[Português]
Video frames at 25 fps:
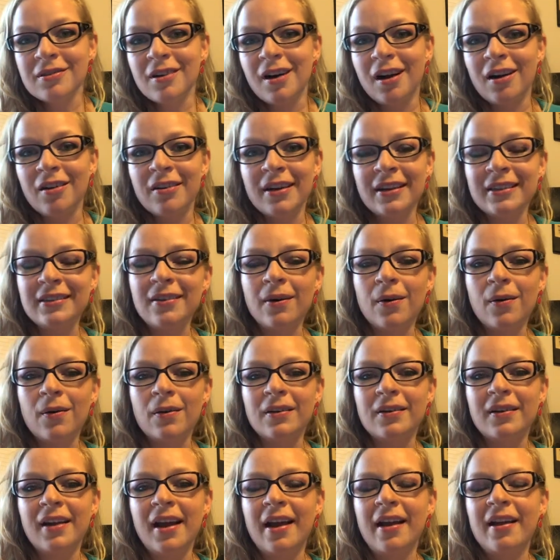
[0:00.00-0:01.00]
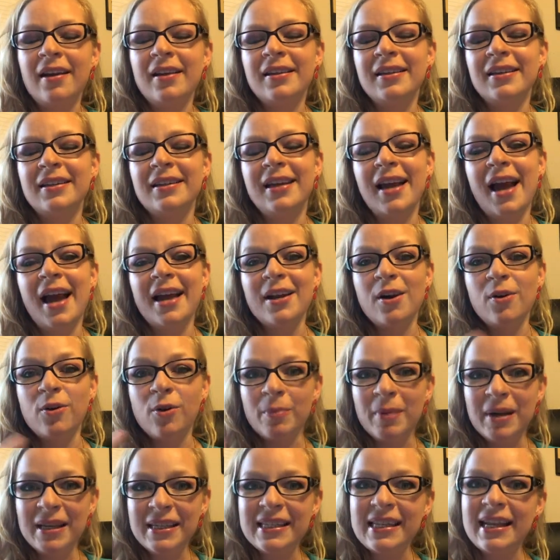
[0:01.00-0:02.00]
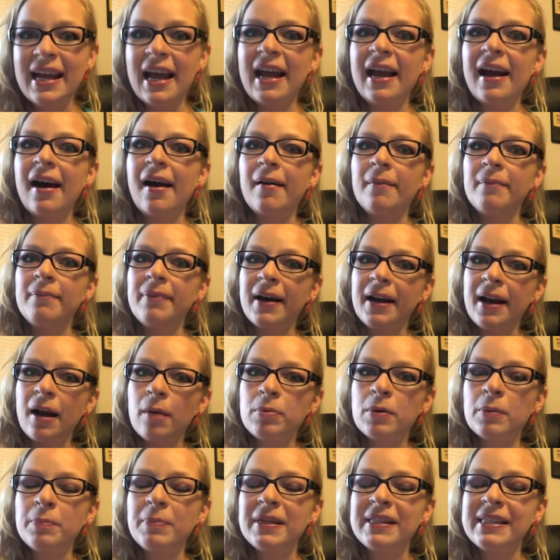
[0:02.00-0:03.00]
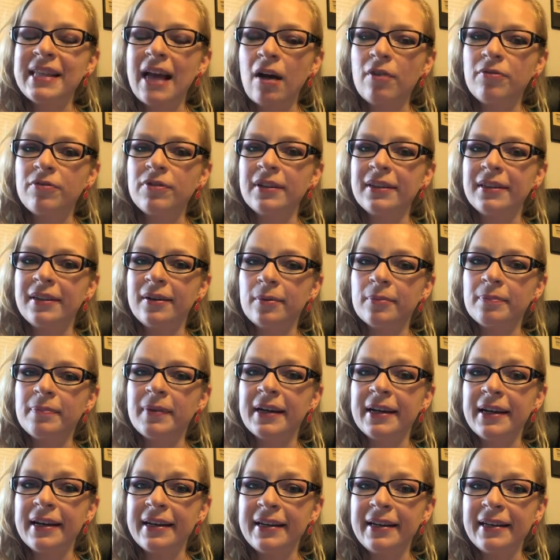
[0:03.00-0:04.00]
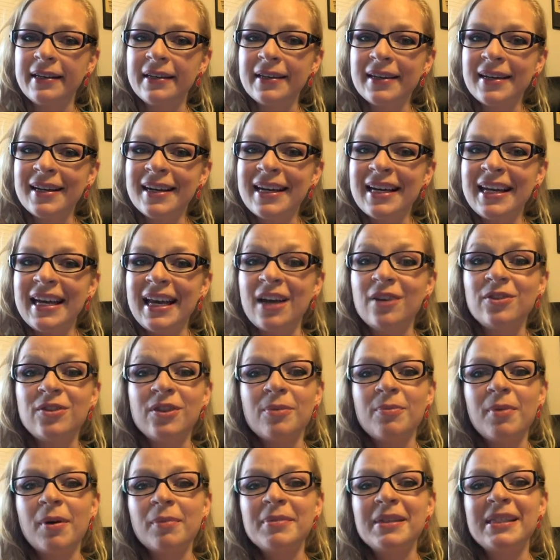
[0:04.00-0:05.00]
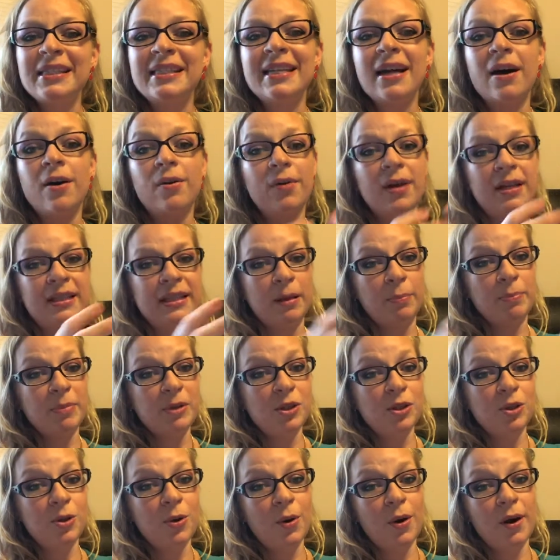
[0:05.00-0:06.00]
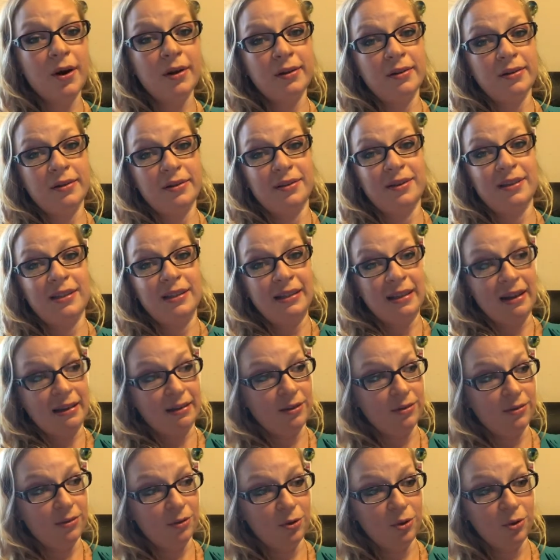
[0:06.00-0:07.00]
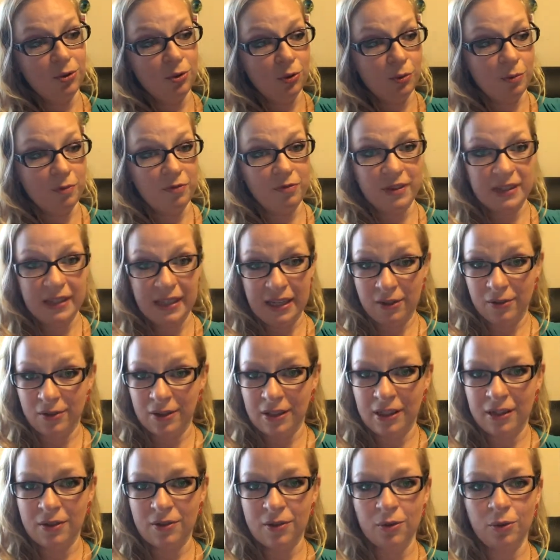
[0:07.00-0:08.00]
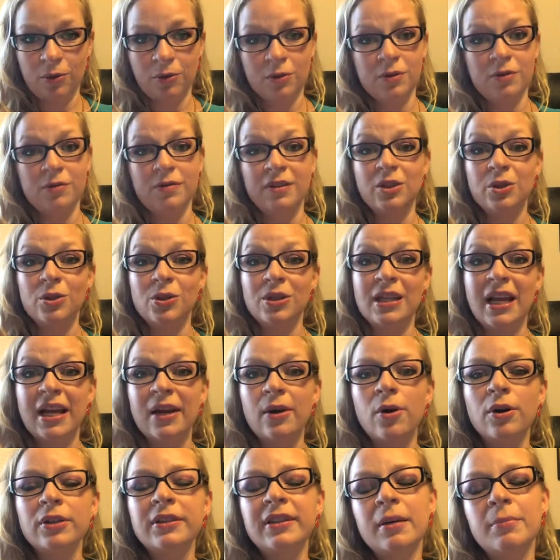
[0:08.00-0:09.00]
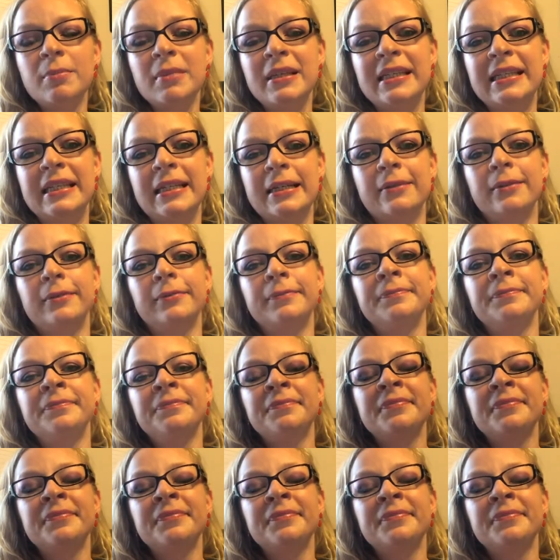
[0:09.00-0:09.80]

ao redor, né? E aí eu comecei a parar pra pensar, falei, não, peraí, eu tenho uma missão, essa pessoa que tá no YouTube fazendo esses outros vídeos tem outra missão.